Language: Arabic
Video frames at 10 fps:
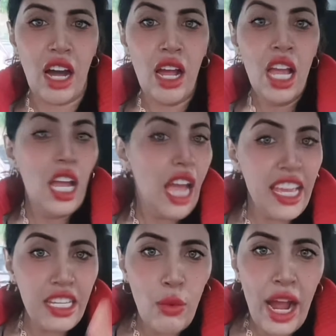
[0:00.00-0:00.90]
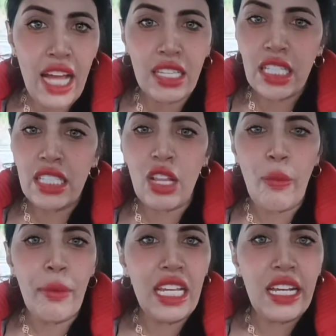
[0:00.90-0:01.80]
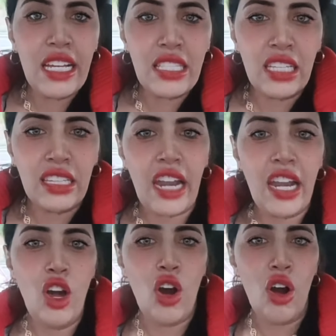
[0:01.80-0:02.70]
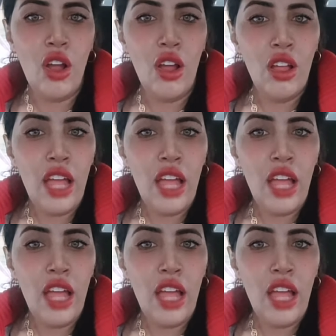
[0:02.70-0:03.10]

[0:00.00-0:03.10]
هذا اي واحد تيطلب مني كاس كنطلعو